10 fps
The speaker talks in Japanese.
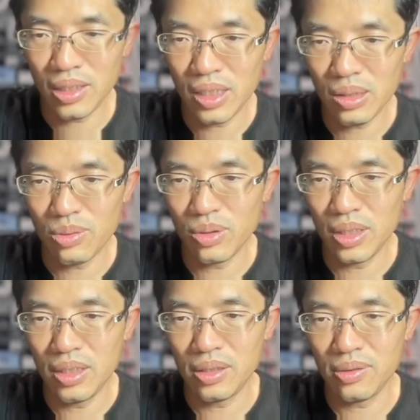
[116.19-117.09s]
結構
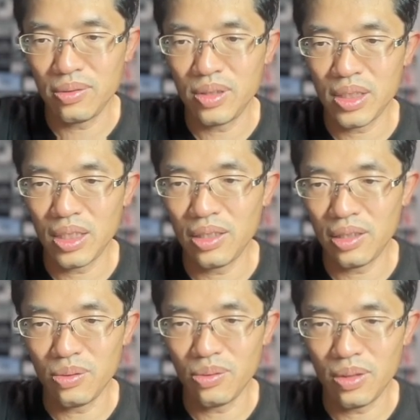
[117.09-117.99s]
いい数字が出
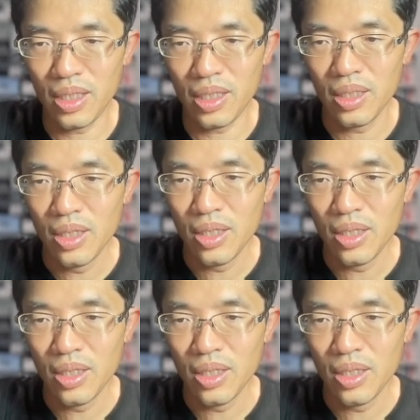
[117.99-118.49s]
てるので、